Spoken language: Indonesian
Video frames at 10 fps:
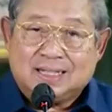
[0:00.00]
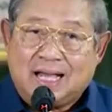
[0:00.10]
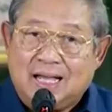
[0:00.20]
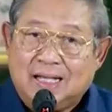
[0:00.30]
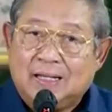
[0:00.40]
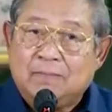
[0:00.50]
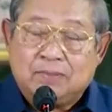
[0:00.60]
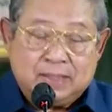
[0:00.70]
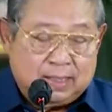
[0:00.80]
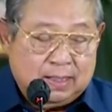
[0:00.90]

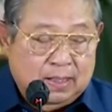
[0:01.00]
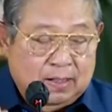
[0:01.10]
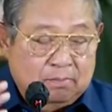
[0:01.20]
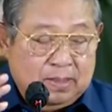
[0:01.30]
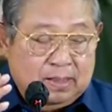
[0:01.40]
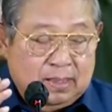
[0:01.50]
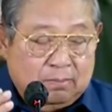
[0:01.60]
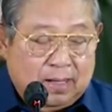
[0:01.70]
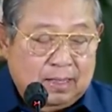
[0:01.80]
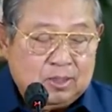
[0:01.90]
KLB
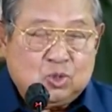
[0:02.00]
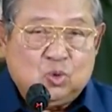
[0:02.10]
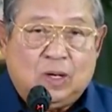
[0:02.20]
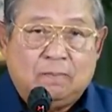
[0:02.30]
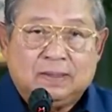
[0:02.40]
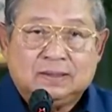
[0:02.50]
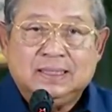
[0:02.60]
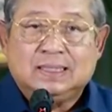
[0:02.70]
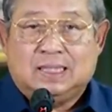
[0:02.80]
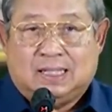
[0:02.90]
minimal 2 per
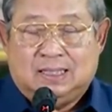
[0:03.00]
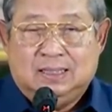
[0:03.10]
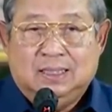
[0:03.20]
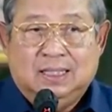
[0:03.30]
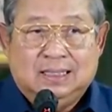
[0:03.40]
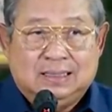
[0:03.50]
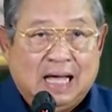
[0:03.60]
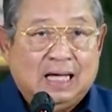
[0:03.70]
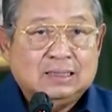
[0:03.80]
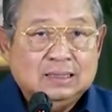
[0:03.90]
3
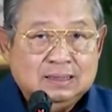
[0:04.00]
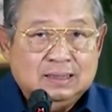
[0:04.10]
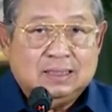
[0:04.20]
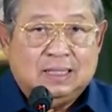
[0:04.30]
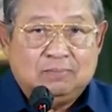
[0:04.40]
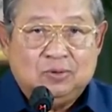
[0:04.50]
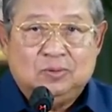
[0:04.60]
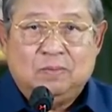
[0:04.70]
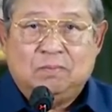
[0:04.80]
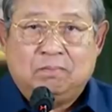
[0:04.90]
dari
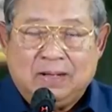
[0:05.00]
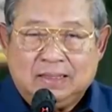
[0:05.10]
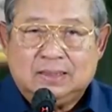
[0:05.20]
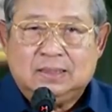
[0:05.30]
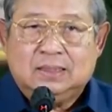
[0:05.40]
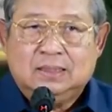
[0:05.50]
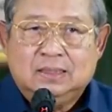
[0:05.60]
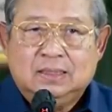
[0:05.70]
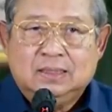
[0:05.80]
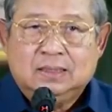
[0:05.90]

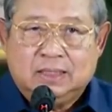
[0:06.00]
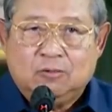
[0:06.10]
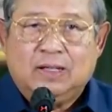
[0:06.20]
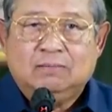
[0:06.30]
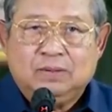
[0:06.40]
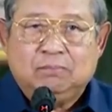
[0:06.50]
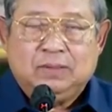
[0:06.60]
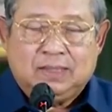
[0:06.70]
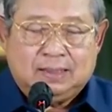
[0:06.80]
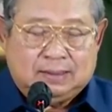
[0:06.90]
34 Dewan
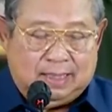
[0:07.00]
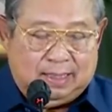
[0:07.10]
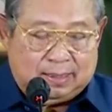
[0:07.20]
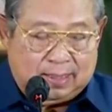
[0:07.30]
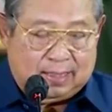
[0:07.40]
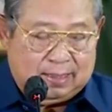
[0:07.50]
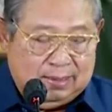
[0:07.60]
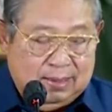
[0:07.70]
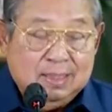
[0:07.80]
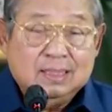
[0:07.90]
Pimpinan Daerah.
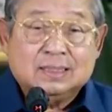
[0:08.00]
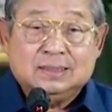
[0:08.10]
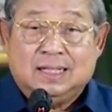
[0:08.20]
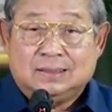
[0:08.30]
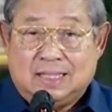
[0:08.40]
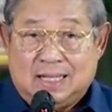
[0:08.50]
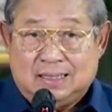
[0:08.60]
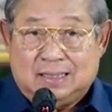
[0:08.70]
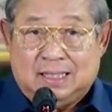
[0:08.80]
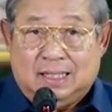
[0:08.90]

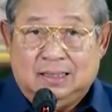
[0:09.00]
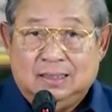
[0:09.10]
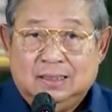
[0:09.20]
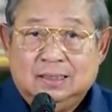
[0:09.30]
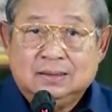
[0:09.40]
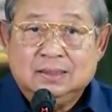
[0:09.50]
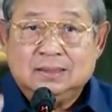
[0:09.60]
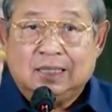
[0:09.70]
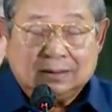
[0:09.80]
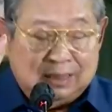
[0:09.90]
Kenyataannya
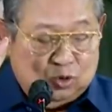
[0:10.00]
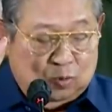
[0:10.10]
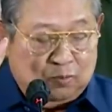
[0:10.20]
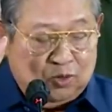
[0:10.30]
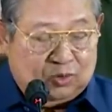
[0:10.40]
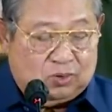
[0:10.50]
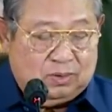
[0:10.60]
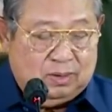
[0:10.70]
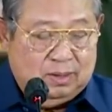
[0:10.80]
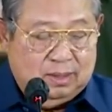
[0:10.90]
tidak satu pun
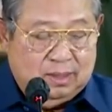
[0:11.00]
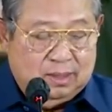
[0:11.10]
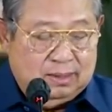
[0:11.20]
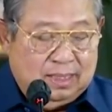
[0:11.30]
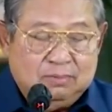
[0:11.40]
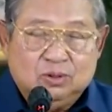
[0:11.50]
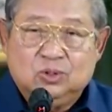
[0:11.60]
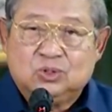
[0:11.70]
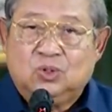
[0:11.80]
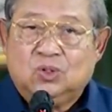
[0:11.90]
yang
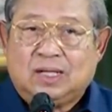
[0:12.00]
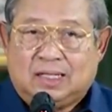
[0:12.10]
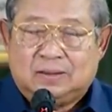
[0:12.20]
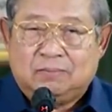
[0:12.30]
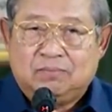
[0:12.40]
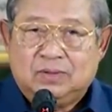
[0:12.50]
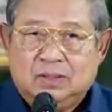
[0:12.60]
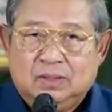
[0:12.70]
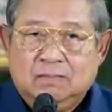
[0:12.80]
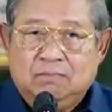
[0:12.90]
mengusulkan.
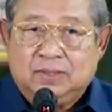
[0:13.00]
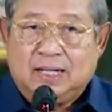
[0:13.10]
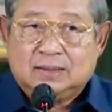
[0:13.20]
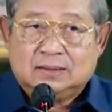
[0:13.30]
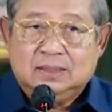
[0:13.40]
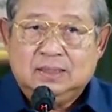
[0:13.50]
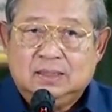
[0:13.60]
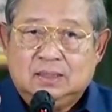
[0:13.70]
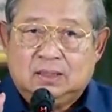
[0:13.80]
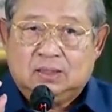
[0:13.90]

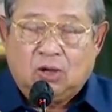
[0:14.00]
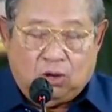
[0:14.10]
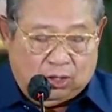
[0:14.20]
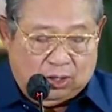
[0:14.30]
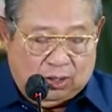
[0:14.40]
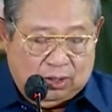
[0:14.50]
Berarti nol.